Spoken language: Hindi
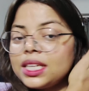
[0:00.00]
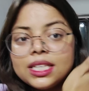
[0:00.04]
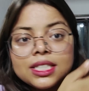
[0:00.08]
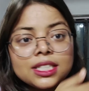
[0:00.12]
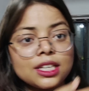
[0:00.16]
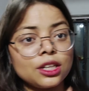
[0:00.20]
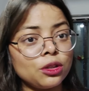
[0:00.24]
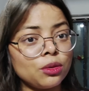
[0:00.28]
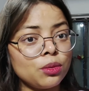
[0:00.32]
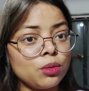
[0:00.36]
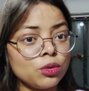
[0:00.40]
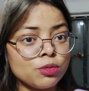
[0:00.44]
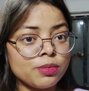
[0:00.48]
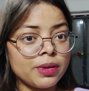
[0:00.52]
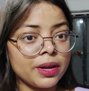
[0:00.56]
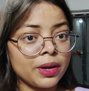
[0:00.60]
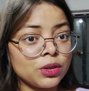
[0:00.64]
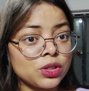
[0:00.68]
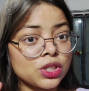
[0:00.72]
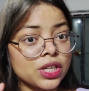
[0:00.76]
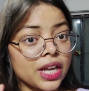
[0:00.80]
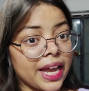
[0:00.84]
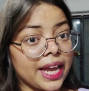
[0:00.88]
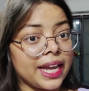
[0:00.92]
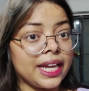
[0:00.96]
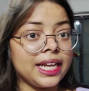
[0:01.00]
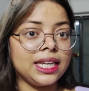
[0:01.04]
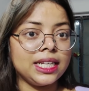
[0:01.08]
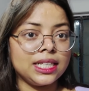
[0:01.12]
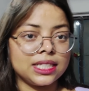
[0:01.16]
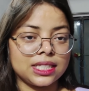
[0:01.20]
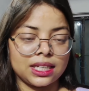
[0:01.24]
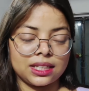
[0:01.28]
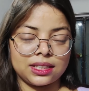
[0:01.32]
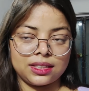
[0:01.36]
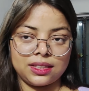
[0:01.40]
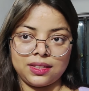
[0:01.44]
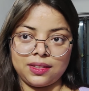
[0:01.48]
इसका तो कुछ मैं कुछ कह ही
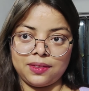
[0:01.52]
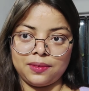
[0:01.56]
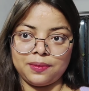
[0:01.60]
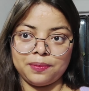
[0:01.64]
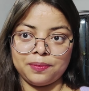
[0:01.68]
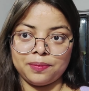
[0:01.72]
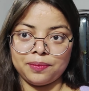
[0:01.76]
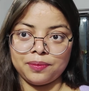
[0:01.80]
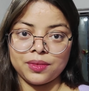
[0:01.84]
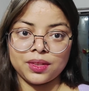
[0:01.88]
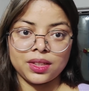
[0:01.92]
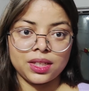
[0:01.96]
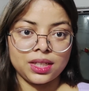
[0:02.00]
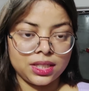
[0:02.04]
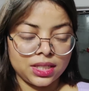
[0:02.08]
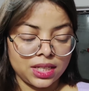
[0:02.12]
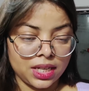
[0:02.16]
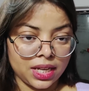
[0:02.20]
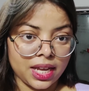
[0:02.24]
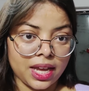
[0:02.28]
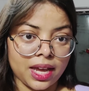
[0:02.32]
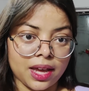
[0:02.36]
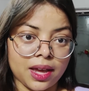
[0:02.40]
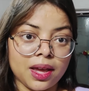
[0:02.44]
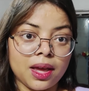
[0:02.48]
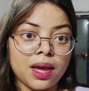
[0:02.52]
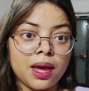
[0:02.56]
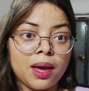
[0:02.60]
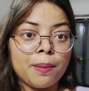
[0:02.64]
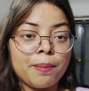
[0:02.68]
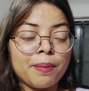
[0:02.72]
नहीं सकती ठीक है